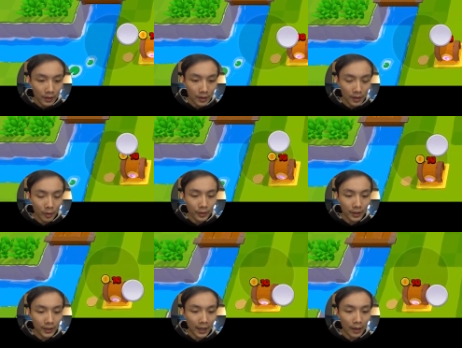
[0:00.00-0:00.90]
是走比较
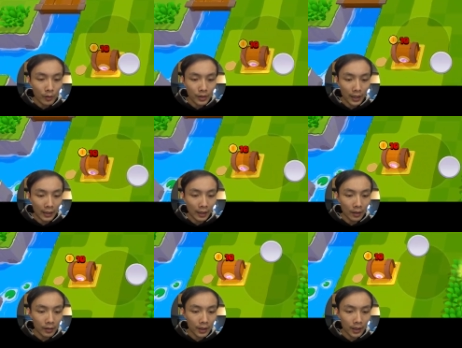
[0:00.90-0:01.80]
可爱路线啦，然
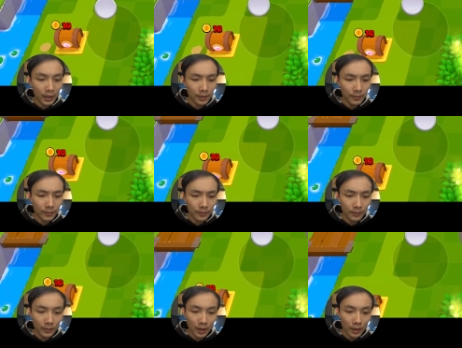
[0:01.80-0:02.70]
后跟
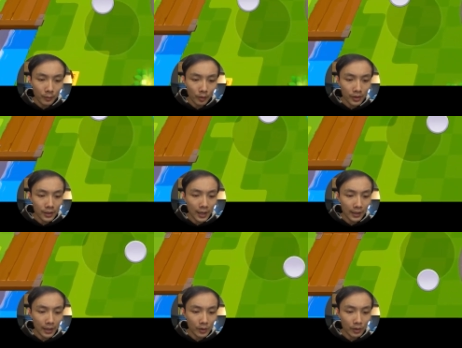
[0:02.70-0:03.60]
Brawl
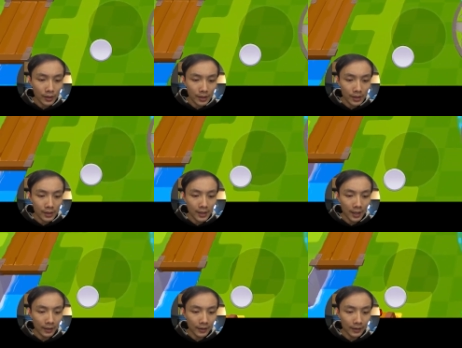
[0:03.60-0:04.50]
Stars 感觉有点像。